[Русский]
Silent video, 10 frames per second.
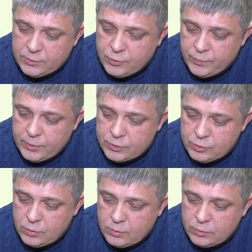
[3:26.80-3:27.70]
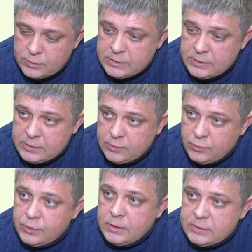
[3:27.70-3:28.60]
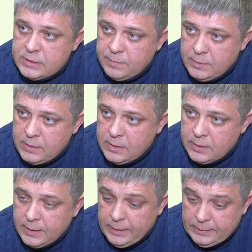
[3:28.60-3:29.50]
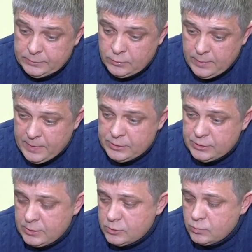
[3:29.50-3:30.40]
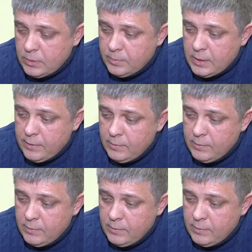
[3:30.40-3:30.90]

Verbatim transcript: кто мы и что, он снизил до 35. Но опять же, эта сумма была